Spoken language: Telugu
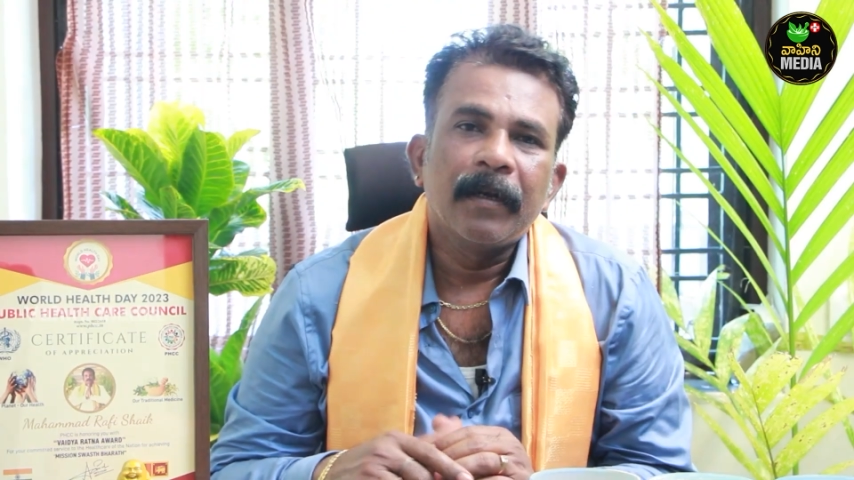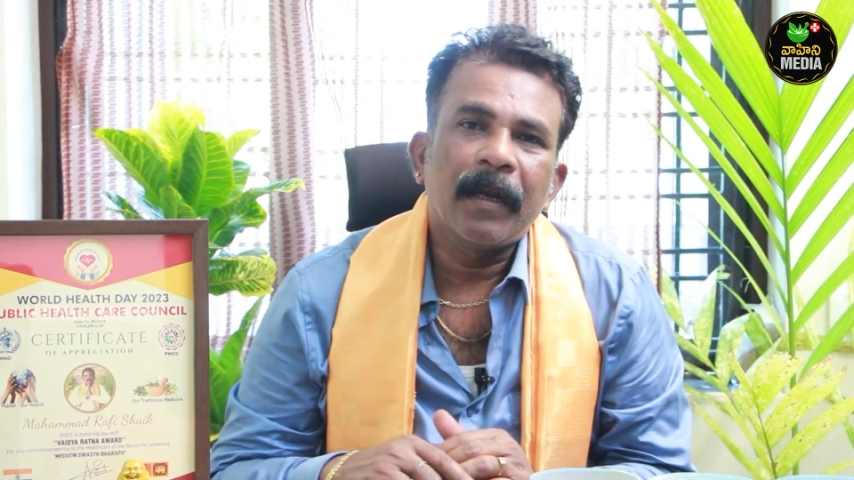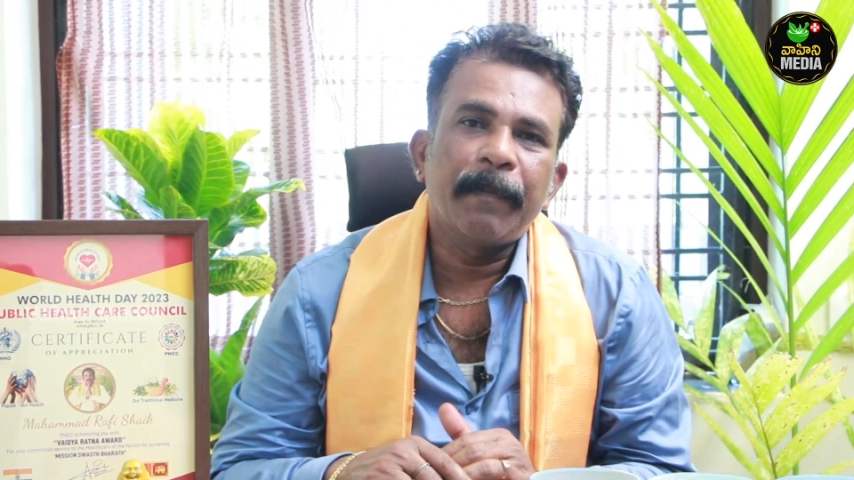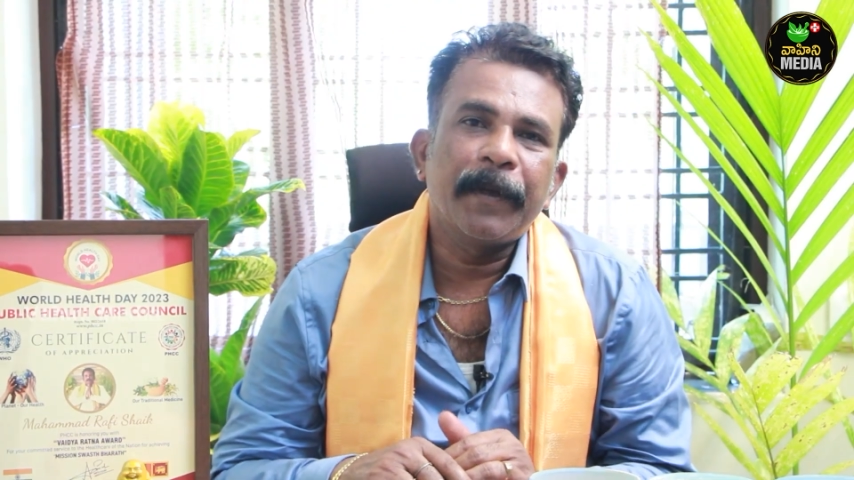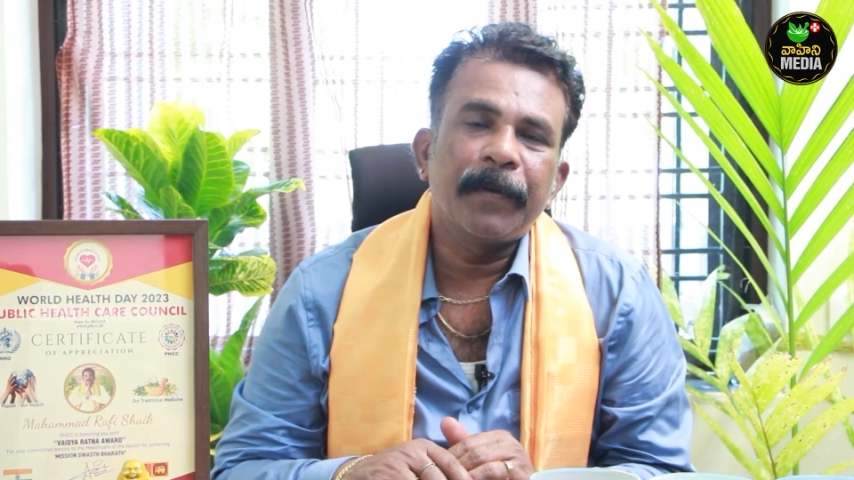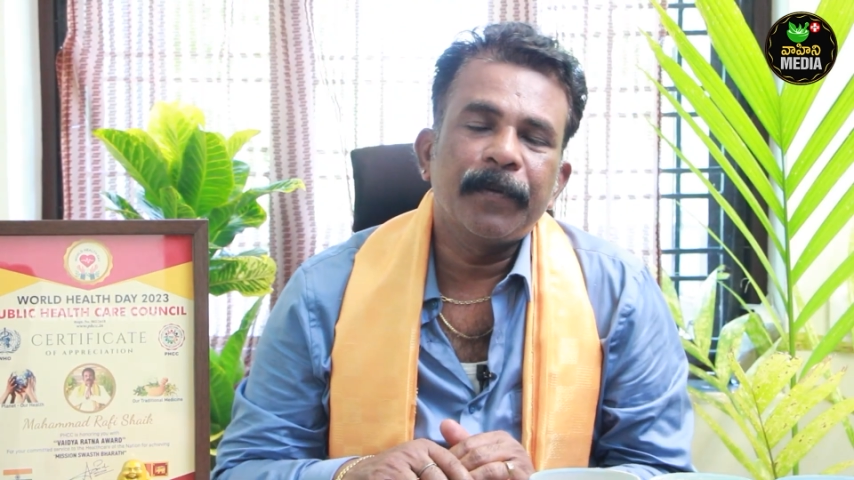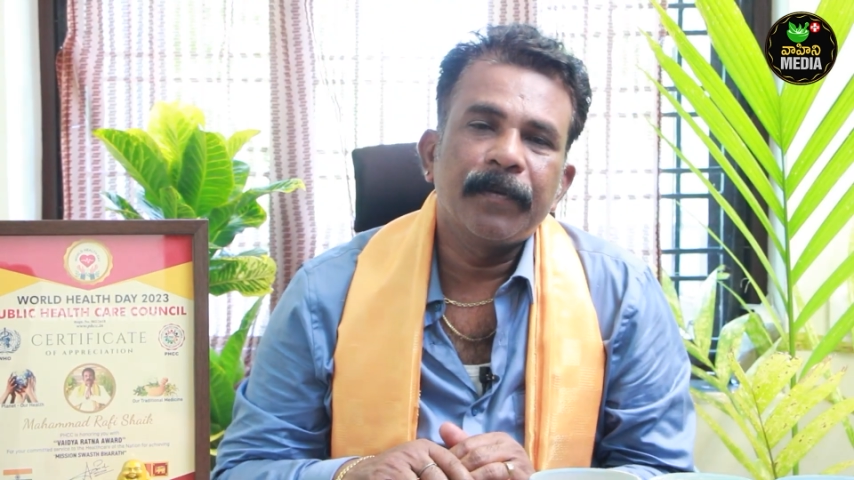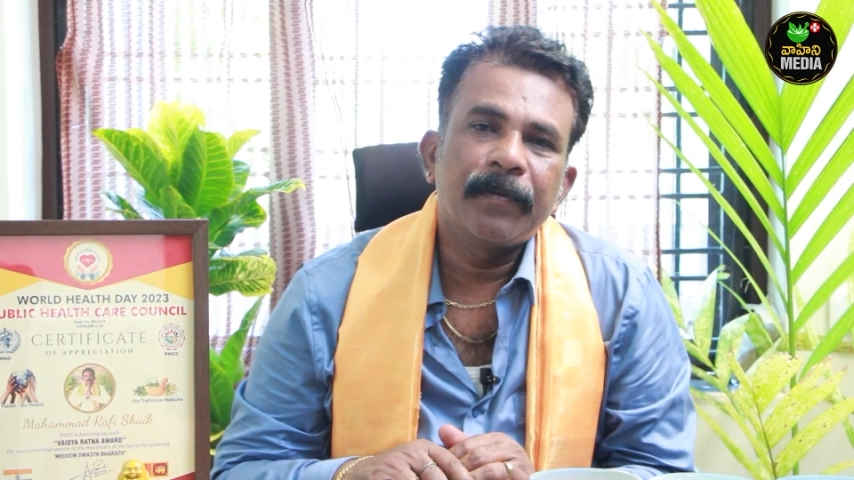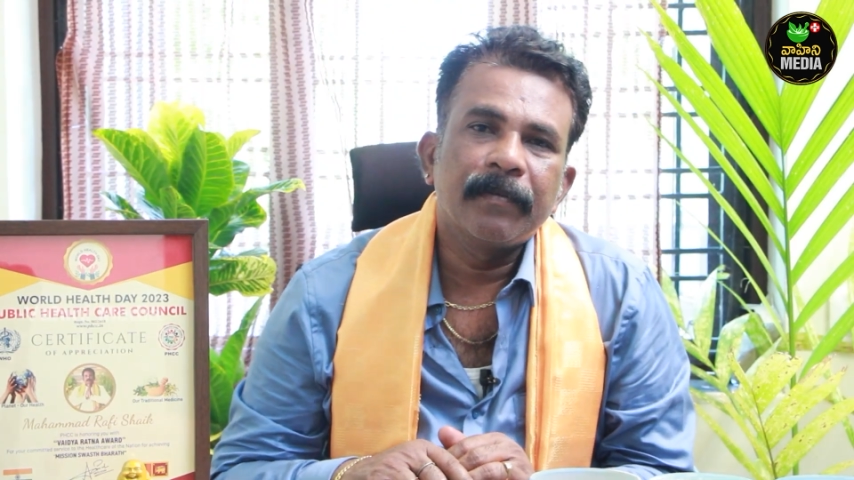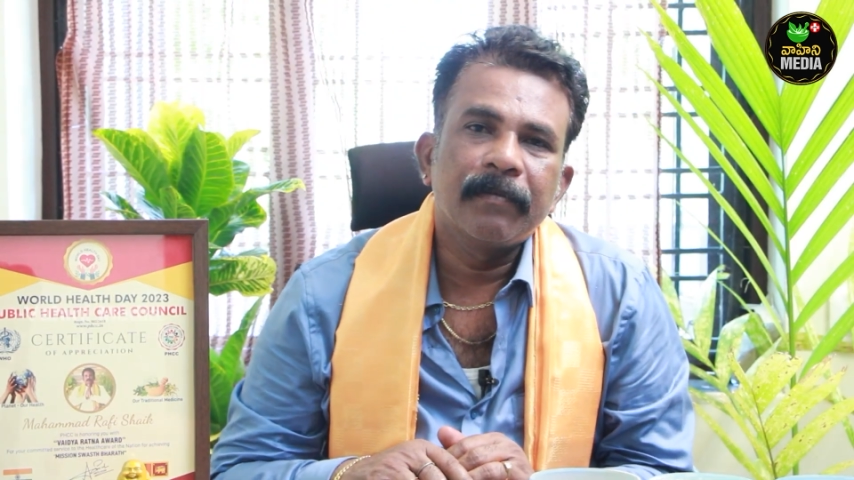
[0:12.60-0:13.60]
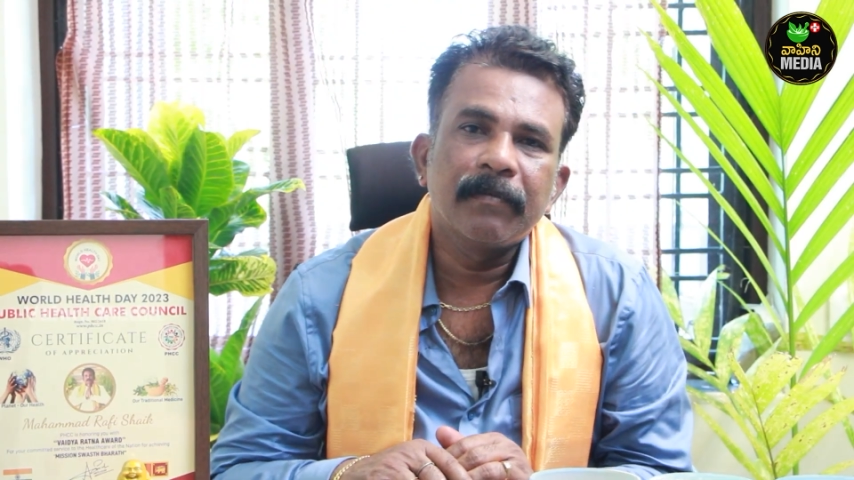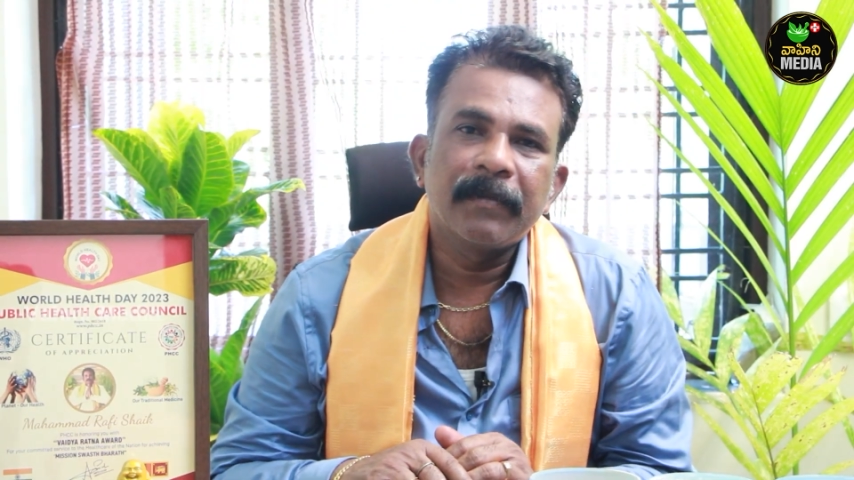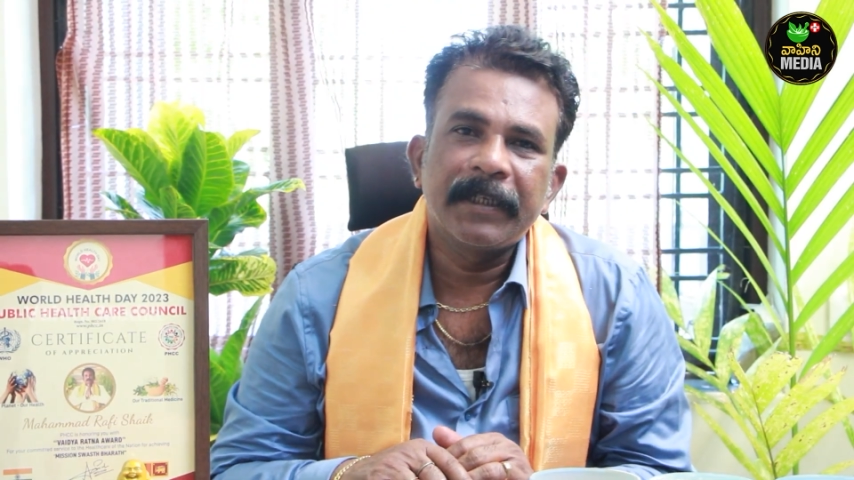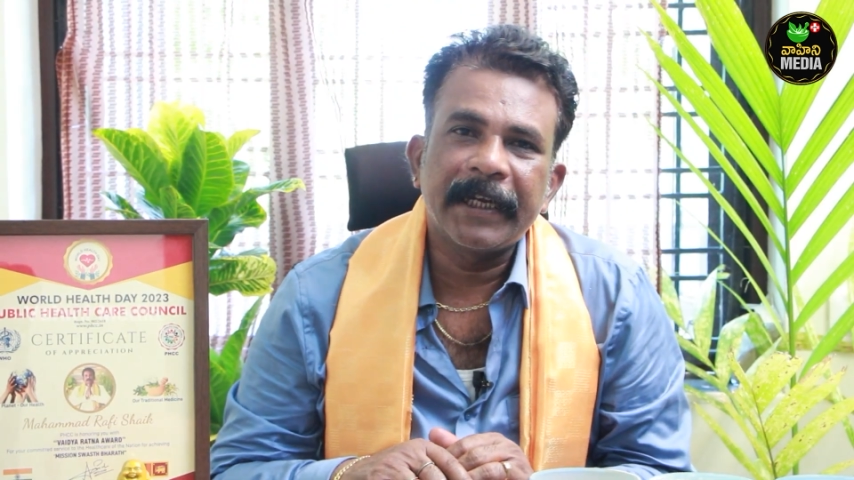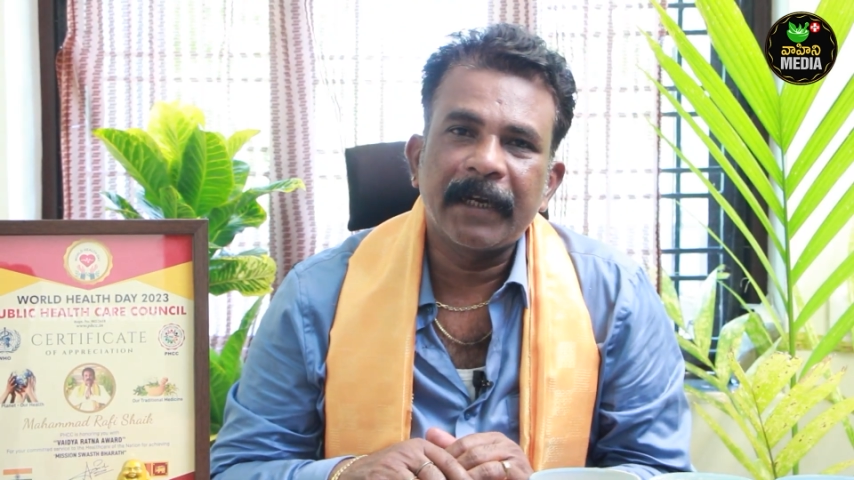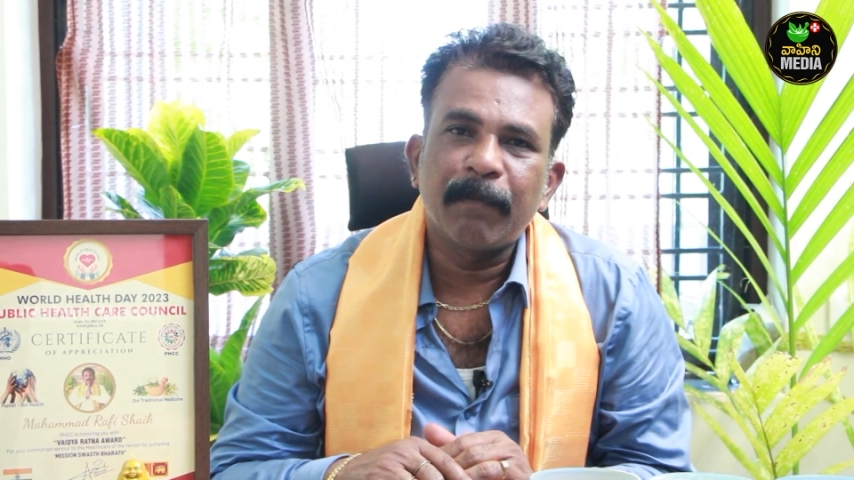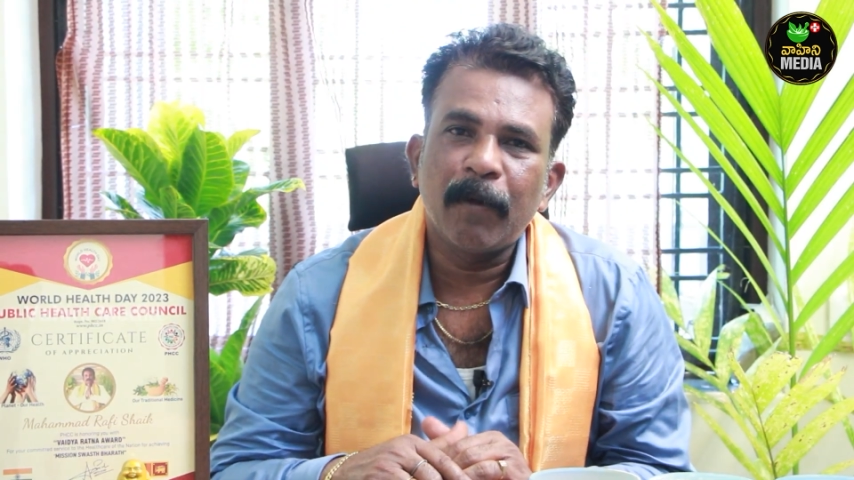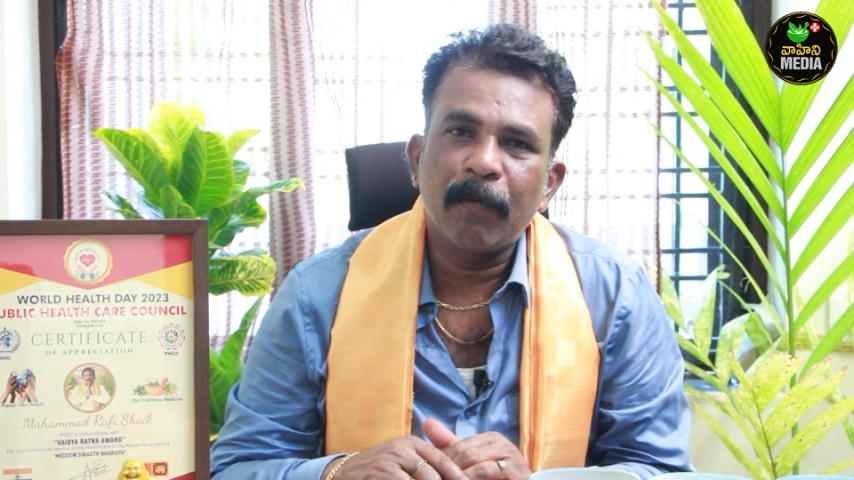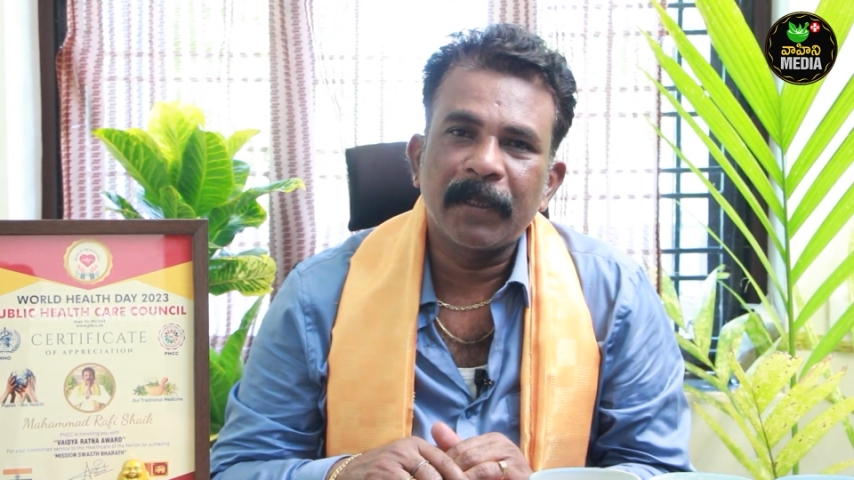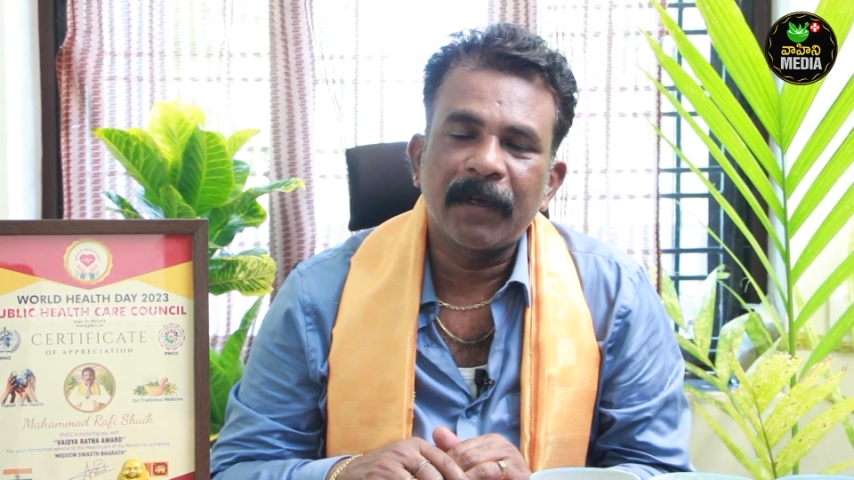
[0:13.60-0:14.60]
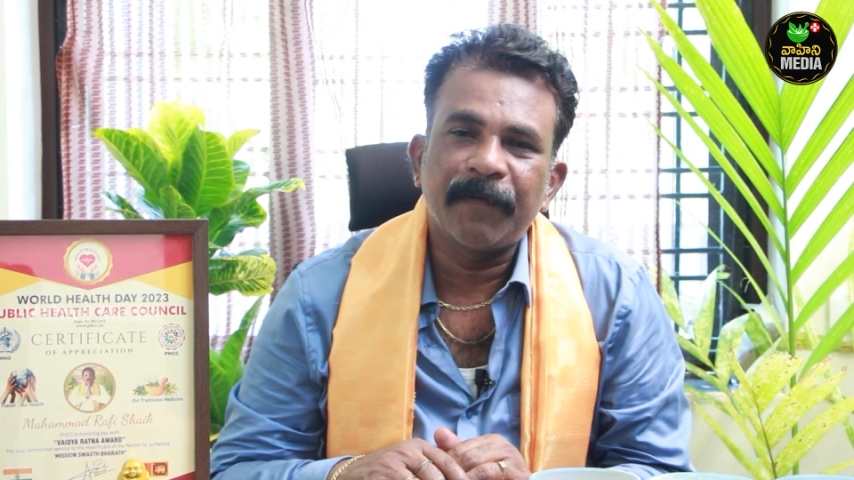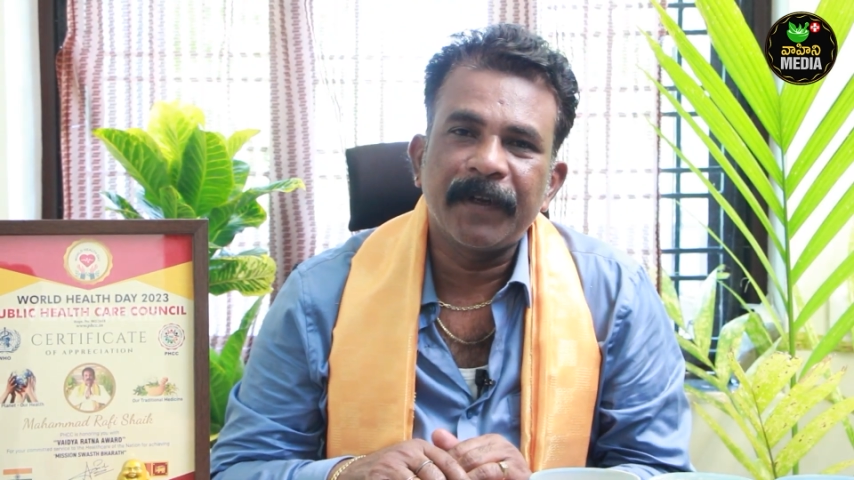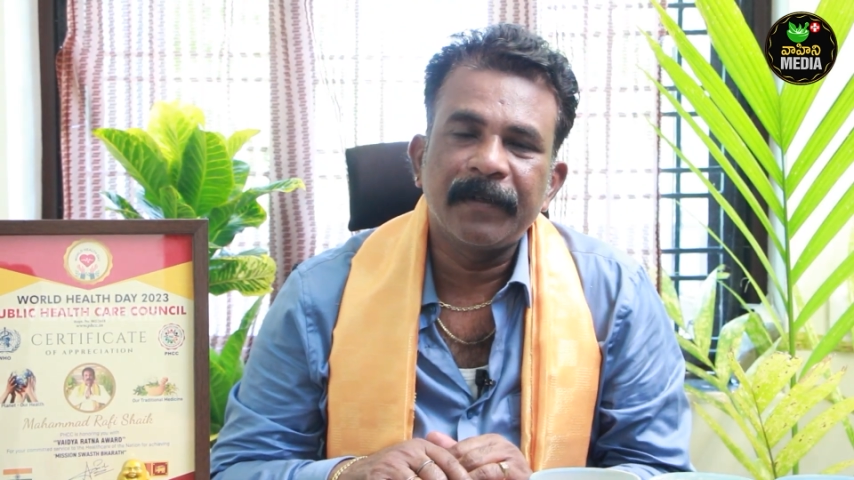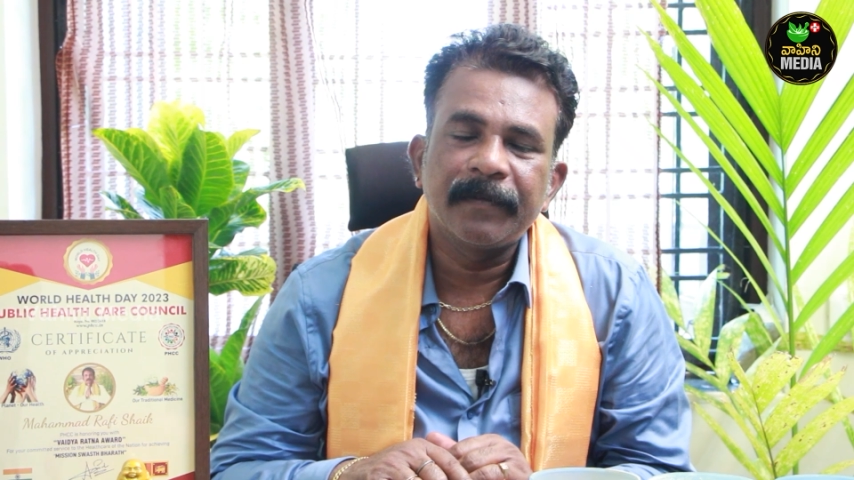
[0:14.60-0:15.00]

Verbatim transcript: నా పేరు షేక్ మహమ్మద్ రఫీ